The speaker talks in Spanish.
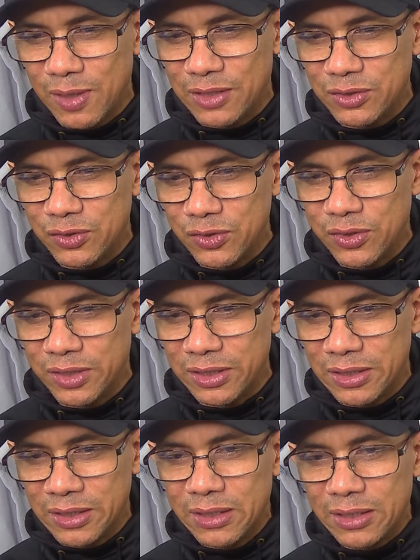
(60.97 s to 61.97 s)
York?
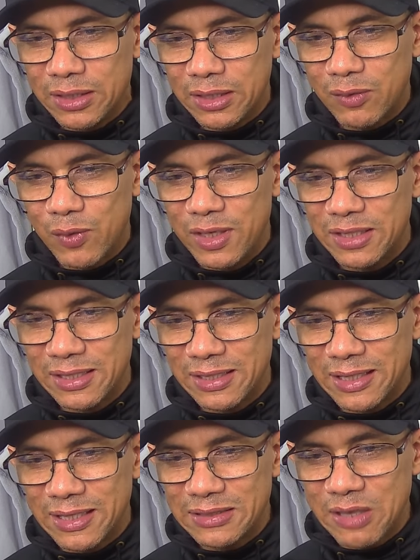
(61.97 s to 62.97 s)
Recuerden
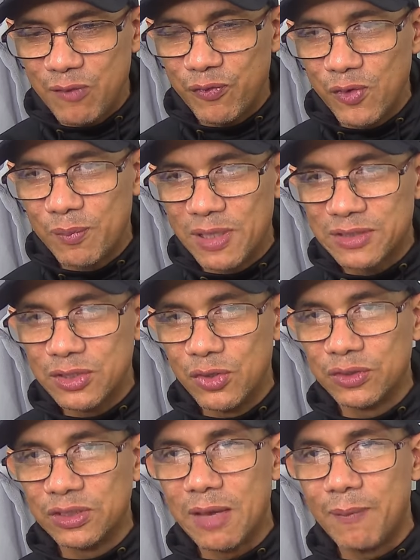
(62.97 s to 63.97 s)
que esa
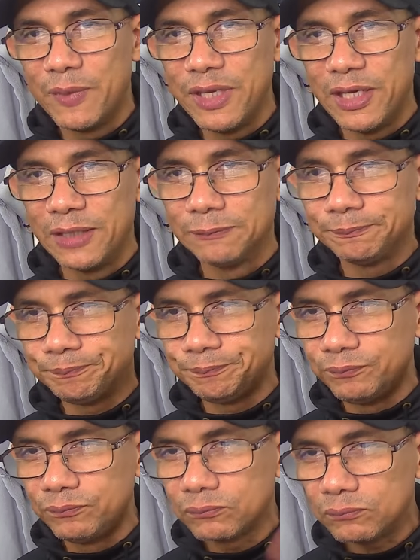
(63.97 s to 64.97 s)
información también,
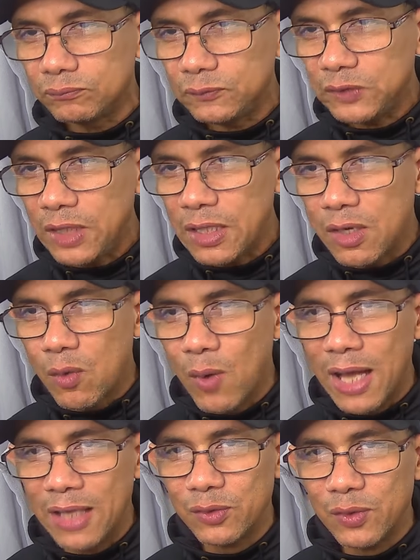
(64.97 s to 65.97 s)

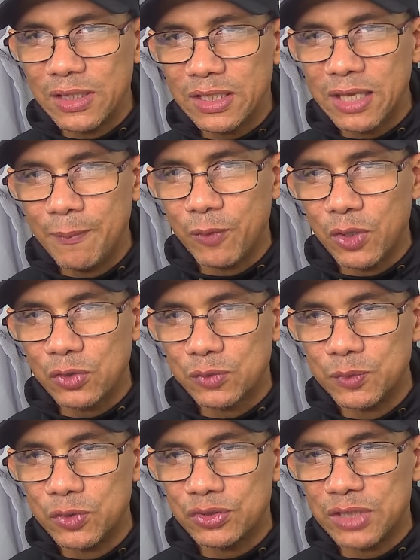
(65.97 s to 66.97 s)
cuando el equipo de los
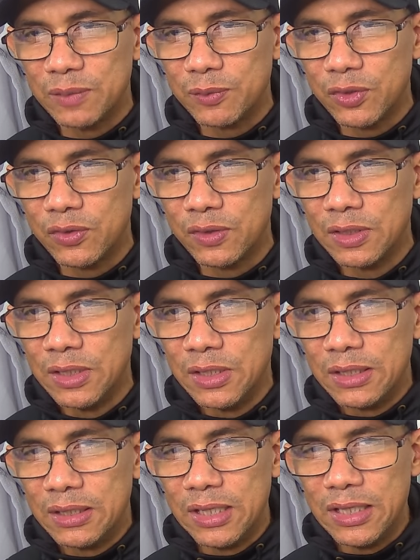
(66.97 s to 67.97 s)
Muros del Bronx
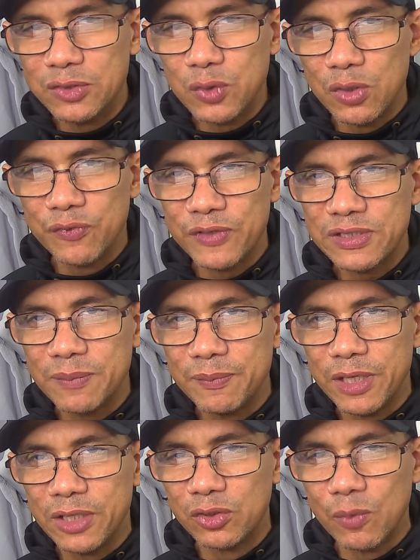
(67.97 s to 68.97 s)
le hizo el
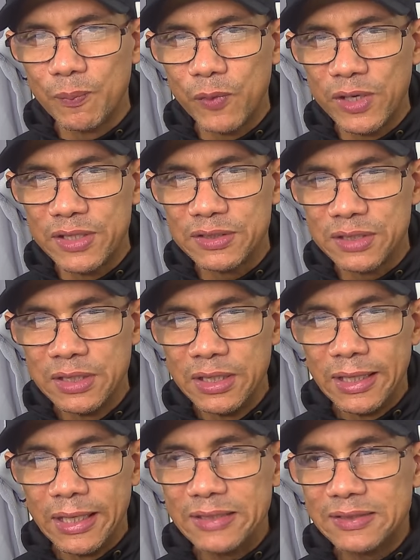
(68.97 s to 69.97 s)
ofrecimiento, pues
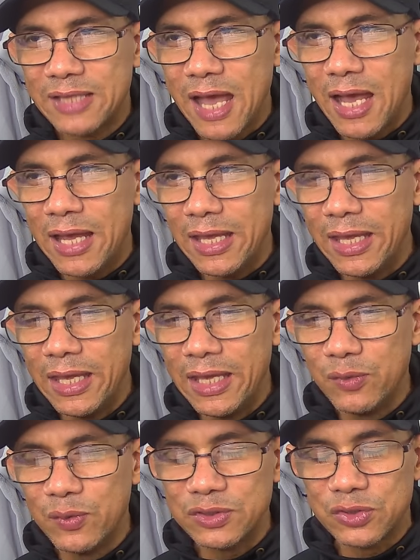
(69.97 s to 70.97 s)
está en
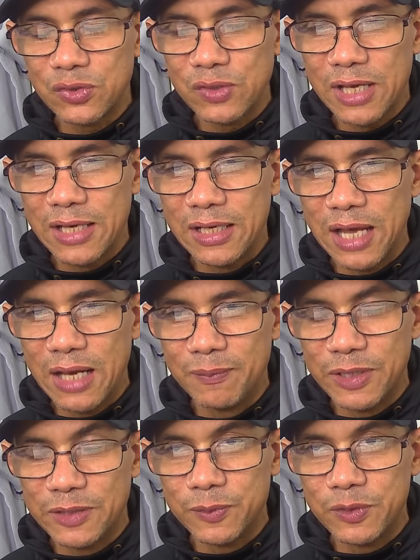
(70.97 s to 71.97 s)
nuestro canal
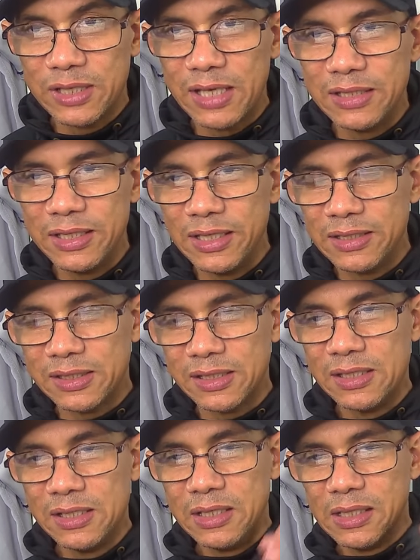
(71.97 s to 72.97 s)
Béisbol Caliente.